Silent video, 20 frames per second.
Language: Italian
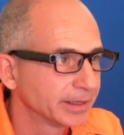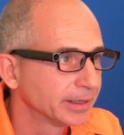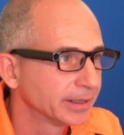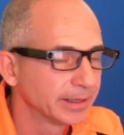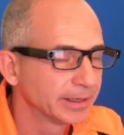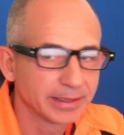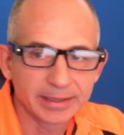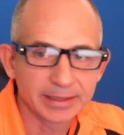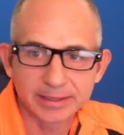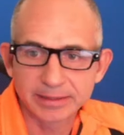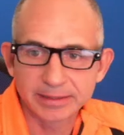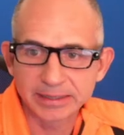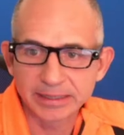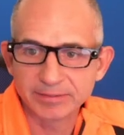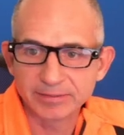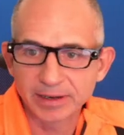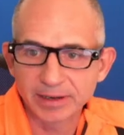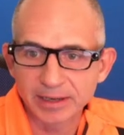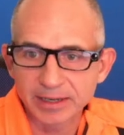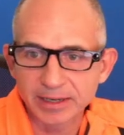e
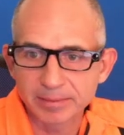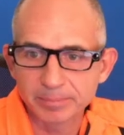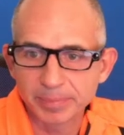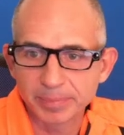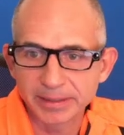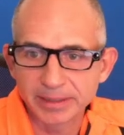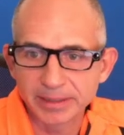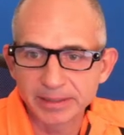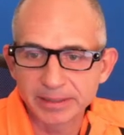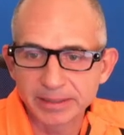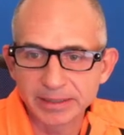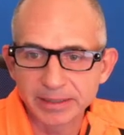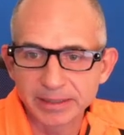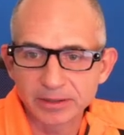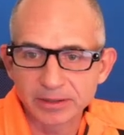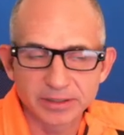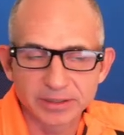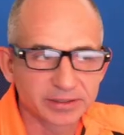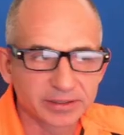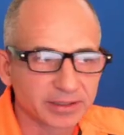attiva la campanellina
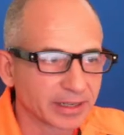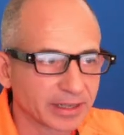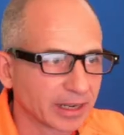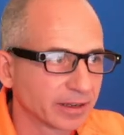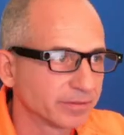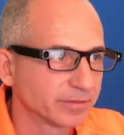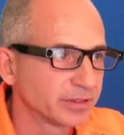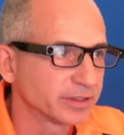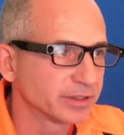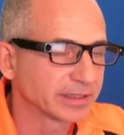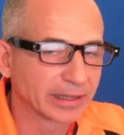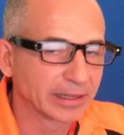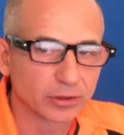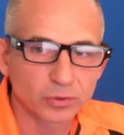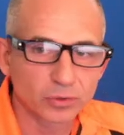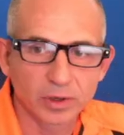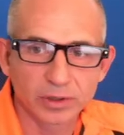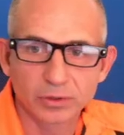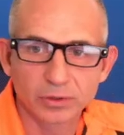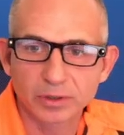così sarai avvisato
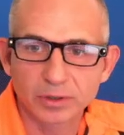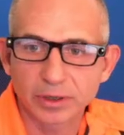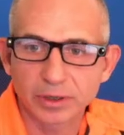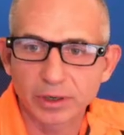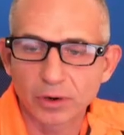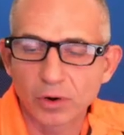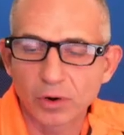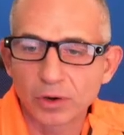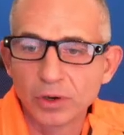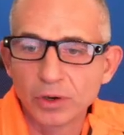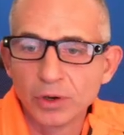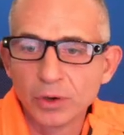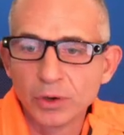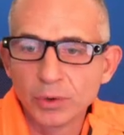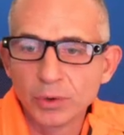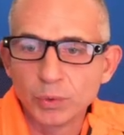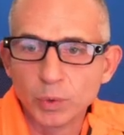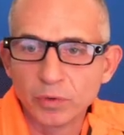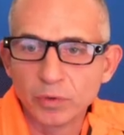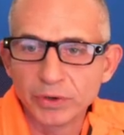quando creerò
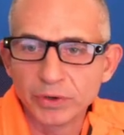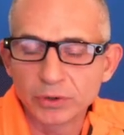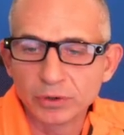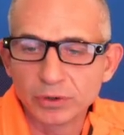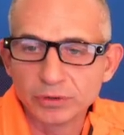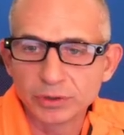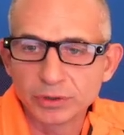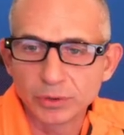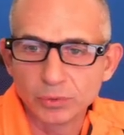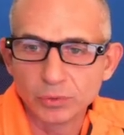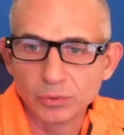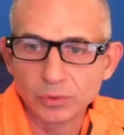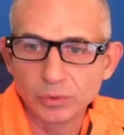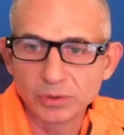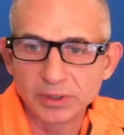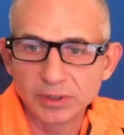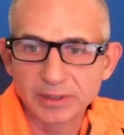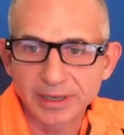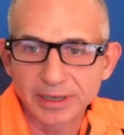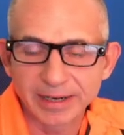nuovi
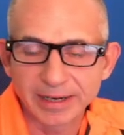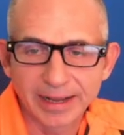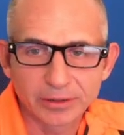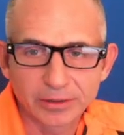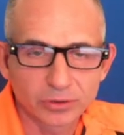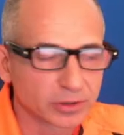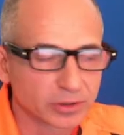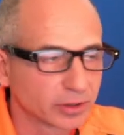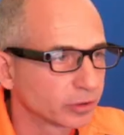contenuti. Tra l'altro adesso il